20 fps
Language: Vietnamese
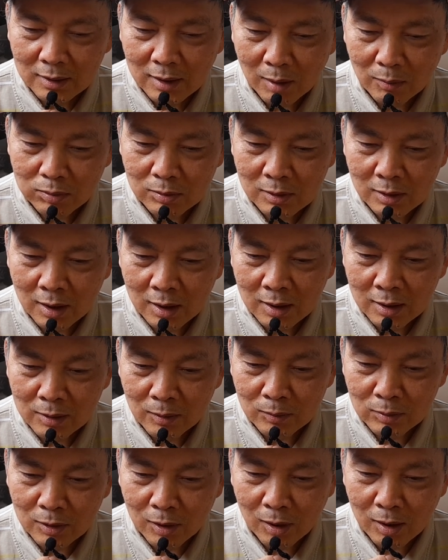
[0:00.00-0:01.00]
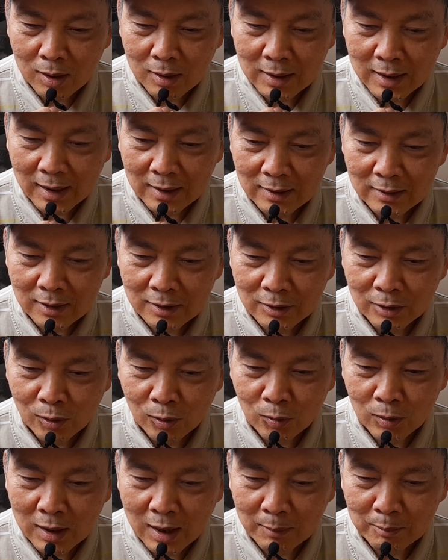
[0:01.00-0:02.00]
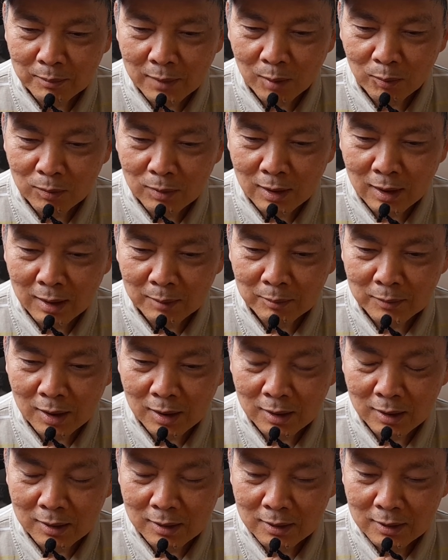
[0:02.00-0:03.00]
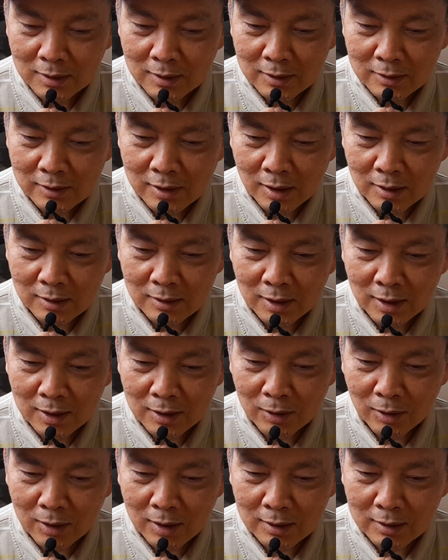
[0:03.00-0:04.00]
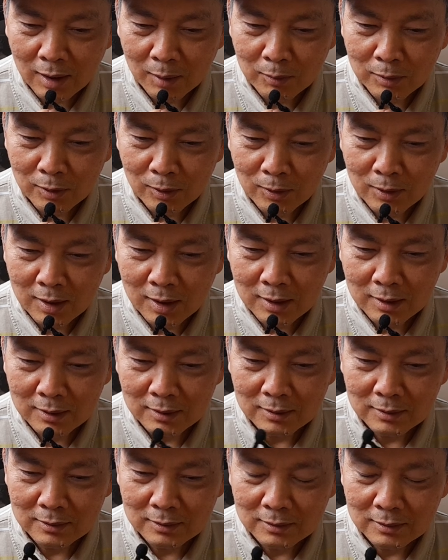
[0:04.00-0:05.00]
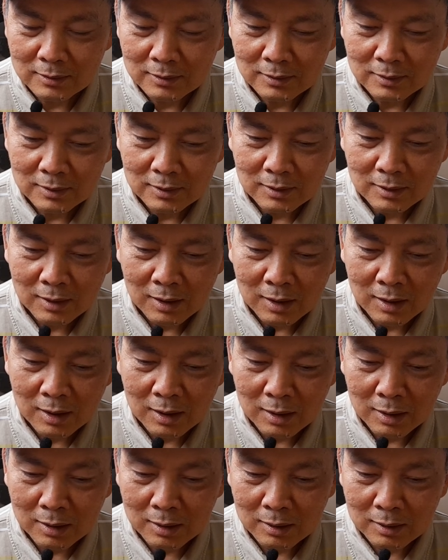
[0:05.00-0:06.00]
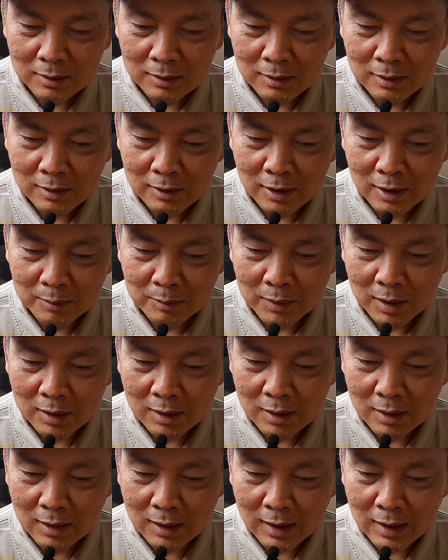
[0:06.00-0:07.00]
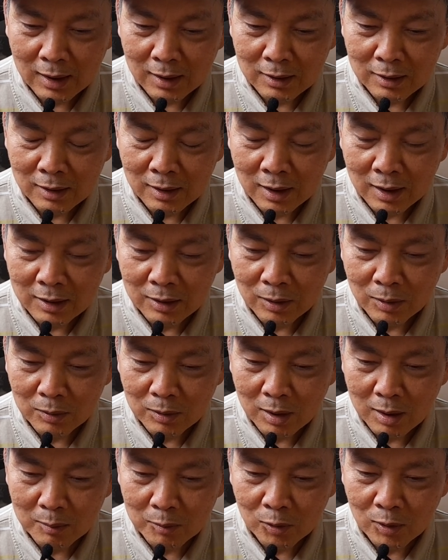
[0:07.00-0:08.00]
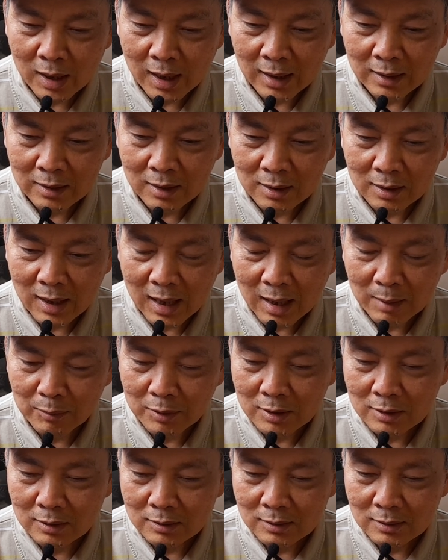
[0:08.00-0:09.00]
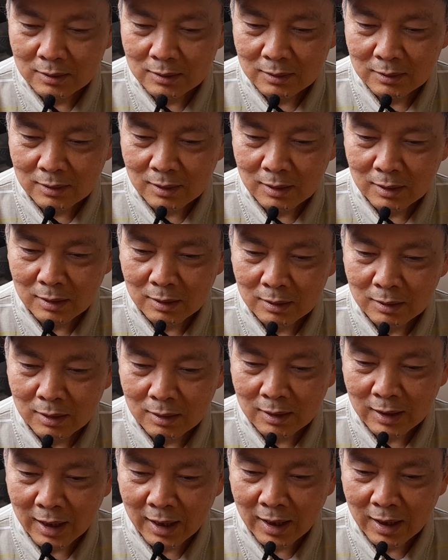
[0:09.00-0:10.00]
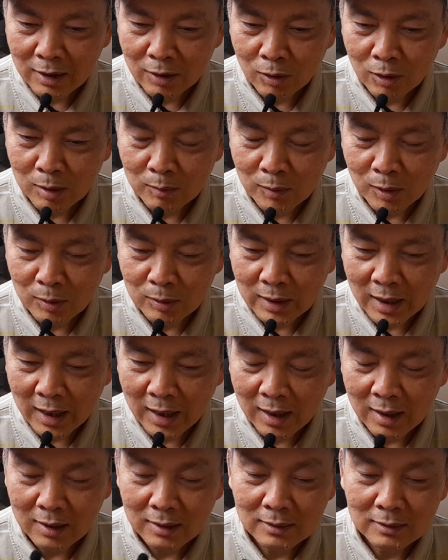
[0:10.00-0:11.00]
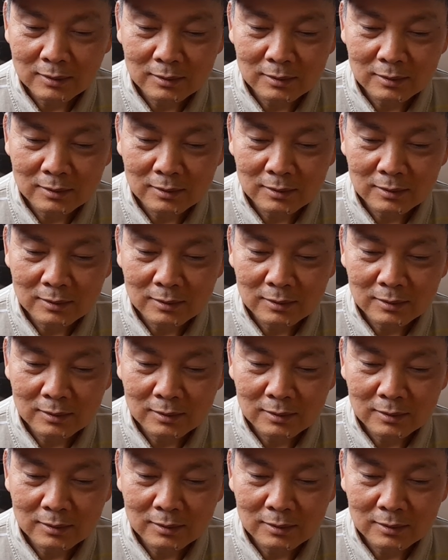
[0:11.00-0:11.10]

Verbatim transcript: tóc gì cũng có các cái dịch vụ làm móng làm ờ, chân gì có chổng luôn á thì người Việt mình đó là hay vô đó mua hàng Việt Nam đó nó nó rẻ ngon bổ rẻ